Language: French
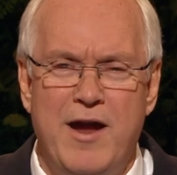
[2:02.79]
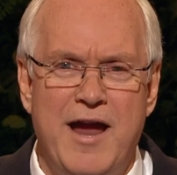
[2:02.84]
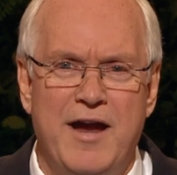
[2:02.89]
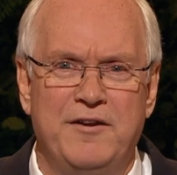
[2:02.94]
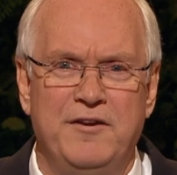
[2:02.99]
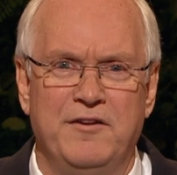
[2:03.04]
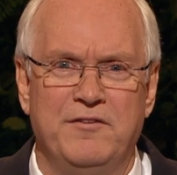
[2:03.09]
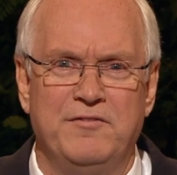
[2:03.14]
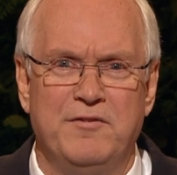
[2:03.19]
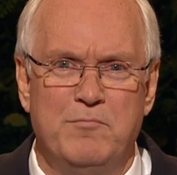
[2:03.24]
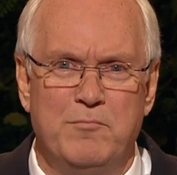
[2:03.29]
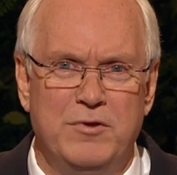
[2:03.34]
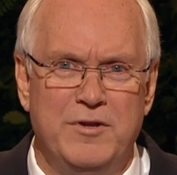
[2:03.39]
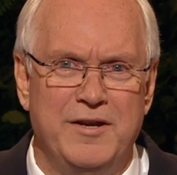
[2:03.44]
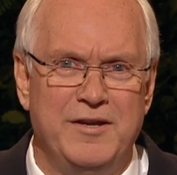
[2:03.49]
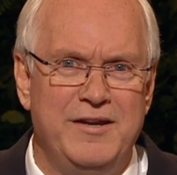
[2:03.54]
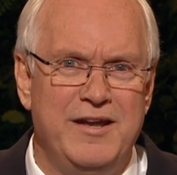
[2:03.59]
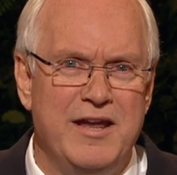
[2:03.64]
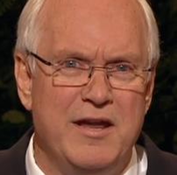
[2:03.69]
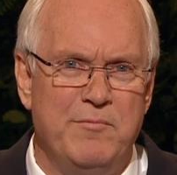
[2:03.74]
faisait partie d'une
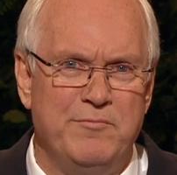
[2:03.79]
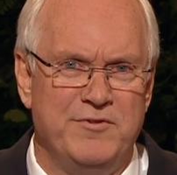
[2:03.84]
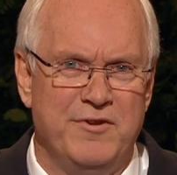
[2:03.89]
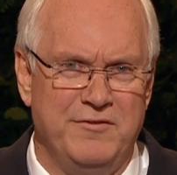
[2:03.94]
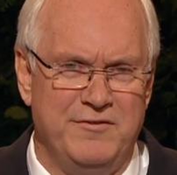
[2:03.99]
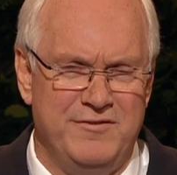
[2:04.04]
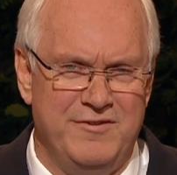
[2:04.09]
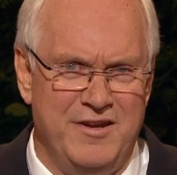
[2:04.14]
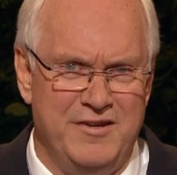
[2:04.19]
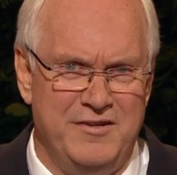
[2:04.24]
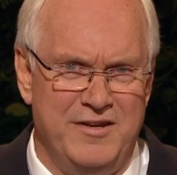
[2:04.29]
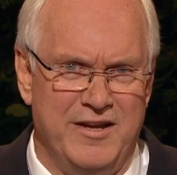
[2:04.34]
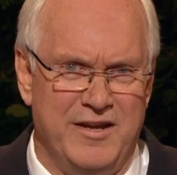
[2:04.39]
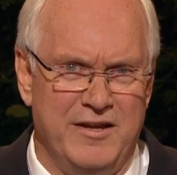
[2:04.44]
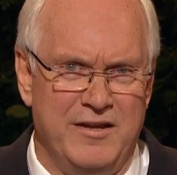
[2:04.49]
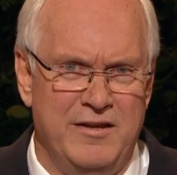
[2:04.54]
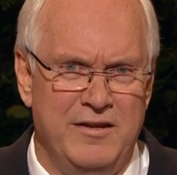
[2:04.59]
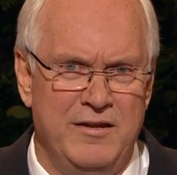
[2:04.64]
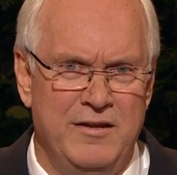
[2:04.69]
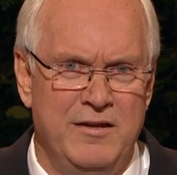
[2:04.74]
équipe de sport de haut
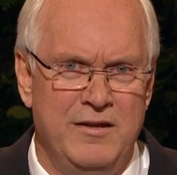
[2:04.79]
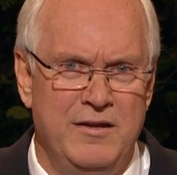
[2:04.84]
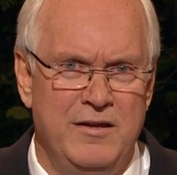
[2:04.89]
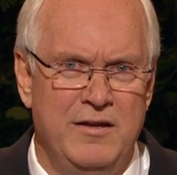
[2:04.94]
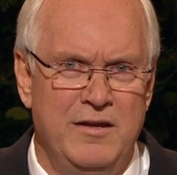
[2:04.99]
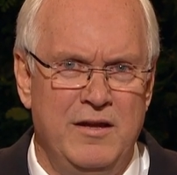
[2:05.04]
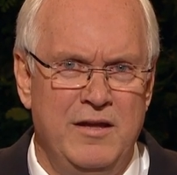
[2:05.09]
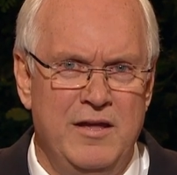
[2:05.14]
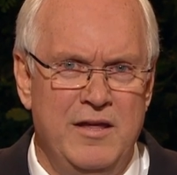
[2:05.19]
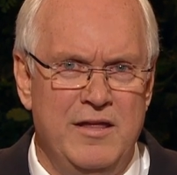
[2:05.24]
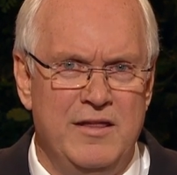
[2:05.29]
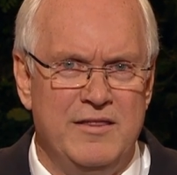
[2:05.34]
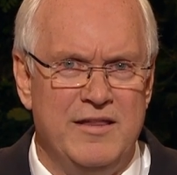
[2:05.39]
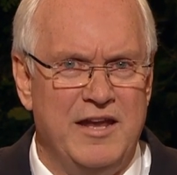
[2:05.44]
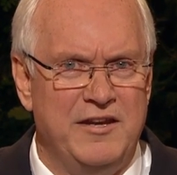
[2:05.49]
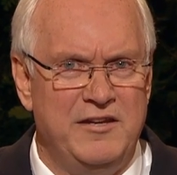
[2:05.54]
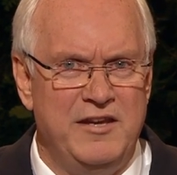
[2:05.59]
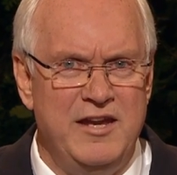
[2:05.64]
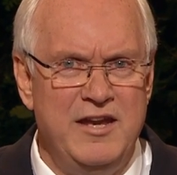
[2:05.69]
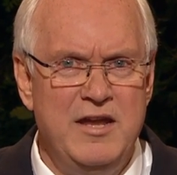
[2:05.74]
niveau qui
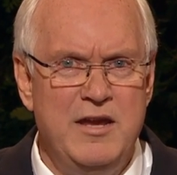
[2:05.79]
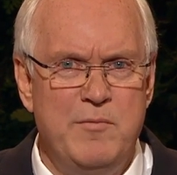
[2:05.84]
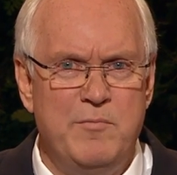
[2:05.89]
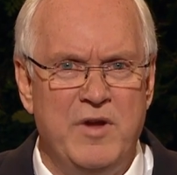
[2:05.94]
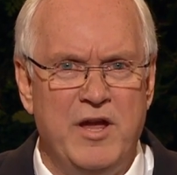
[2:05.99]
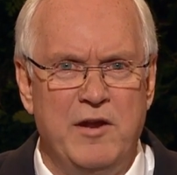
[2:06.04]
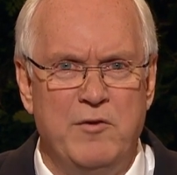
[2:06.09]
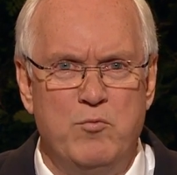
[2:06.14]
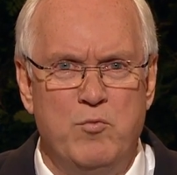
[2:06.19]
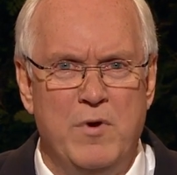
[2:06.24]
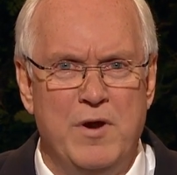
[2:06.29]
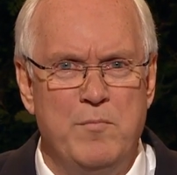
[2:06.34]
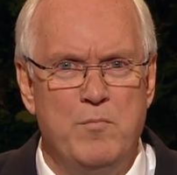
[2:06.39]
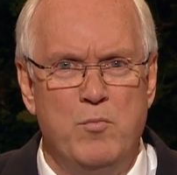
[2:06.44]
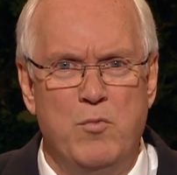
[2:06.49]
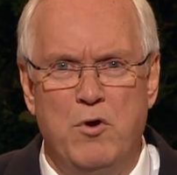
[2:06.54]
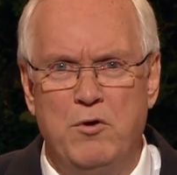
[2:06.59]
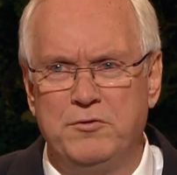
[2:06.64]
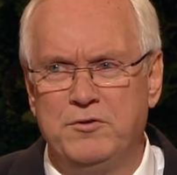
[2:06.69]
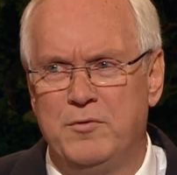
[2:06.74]
s'entraînait et faisait des matchs ce
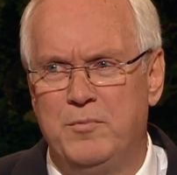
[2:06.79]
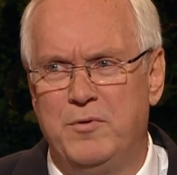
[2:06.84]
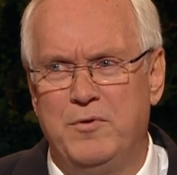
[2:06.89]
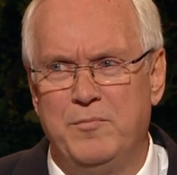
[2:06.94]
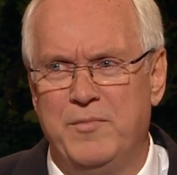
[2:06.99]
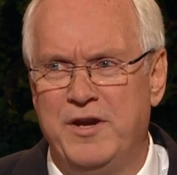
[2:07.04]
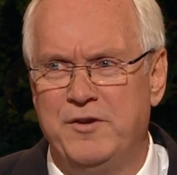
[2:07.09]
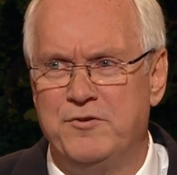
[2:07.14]
dimanche.